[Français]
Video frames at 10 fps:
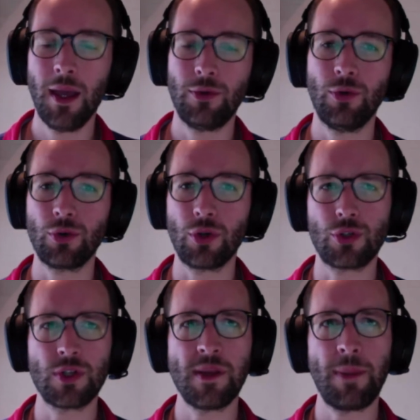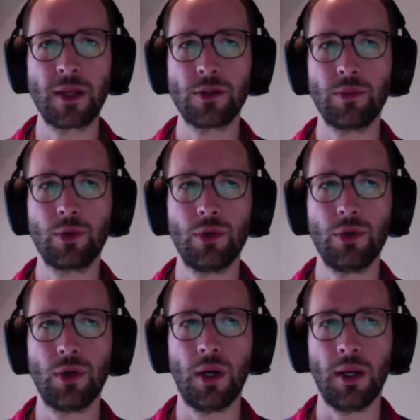donc je sais par exemple que
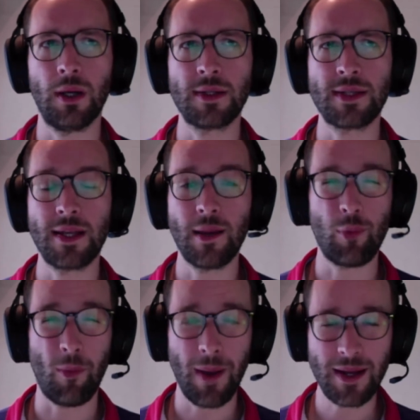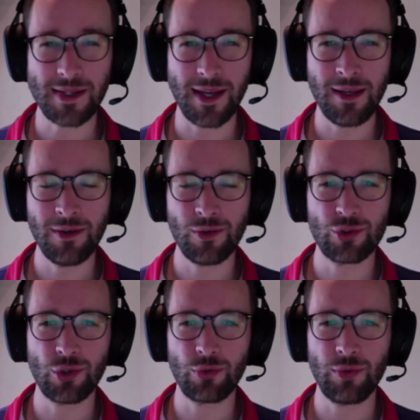euh, c'est le cas pour Marseille
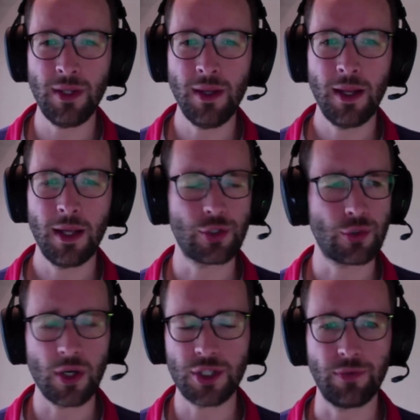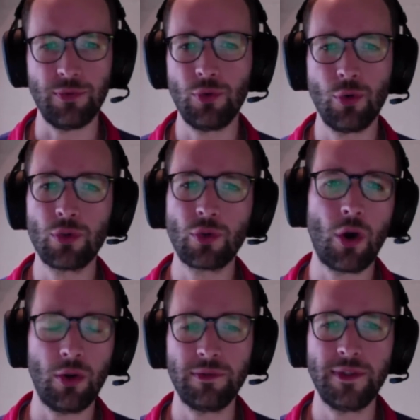aujourd'hui, et je crois que j'ai vu d'autres
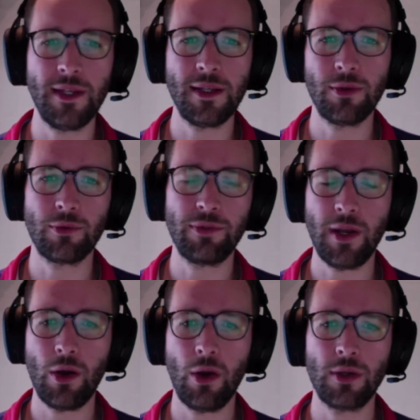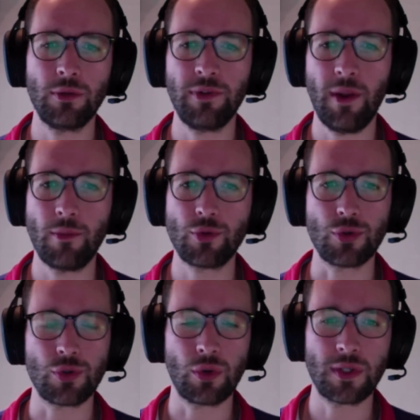grandes villes qui ont, fait la même
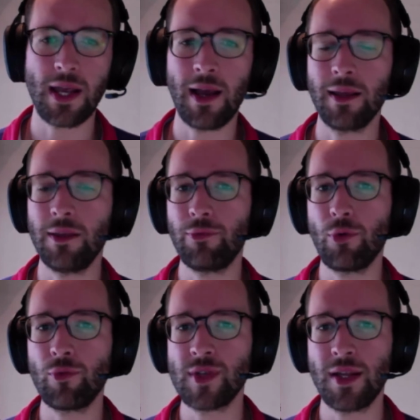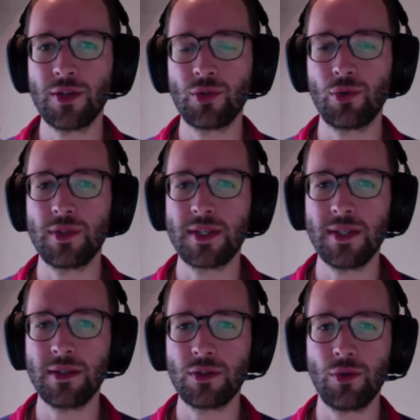chose. Donc ça, il faut que vous alliez sur le
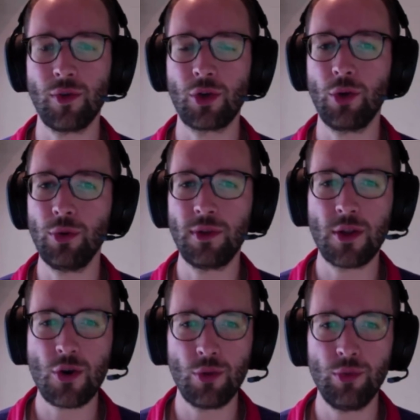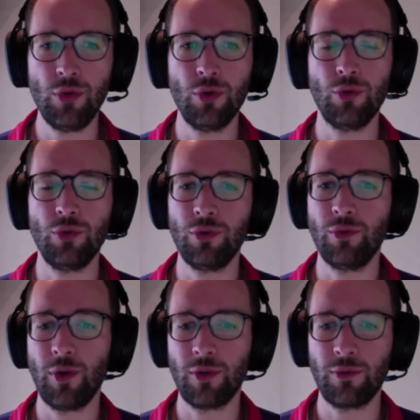site de votre communauté de communes ou
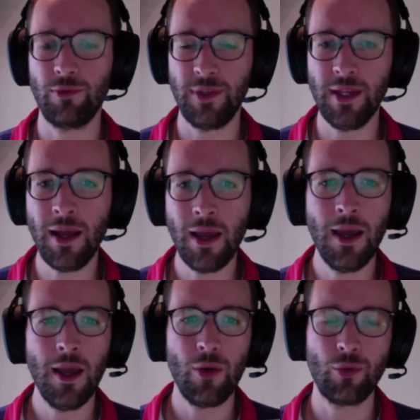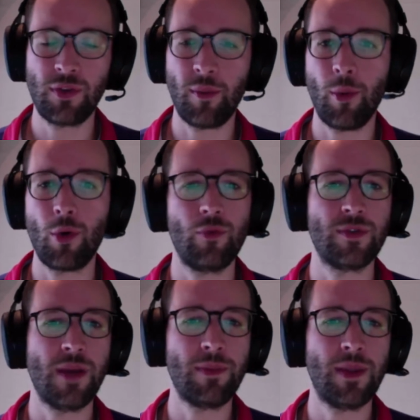de votre ville, ou simplement que
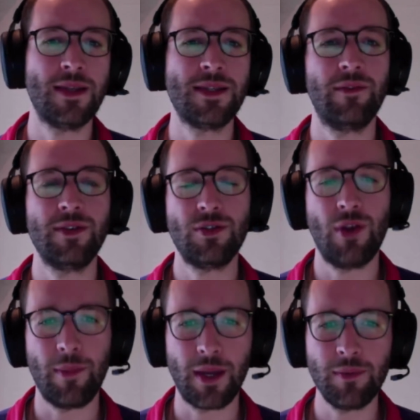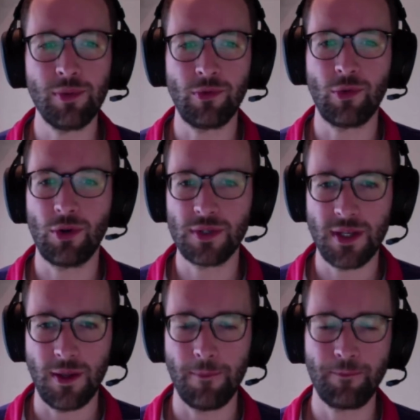vous appeliez les services de la mairie pour vous renseigner.